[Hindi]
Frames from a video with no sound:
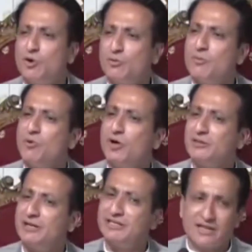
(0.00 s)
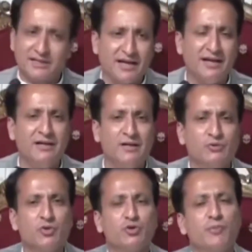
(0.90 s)
कोर्ट में मुकदमा जाता
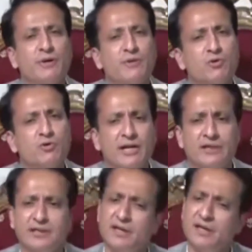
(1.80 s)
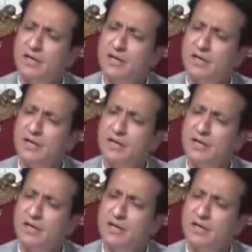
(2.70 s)
तो सुप्रीम कोर्ट कहती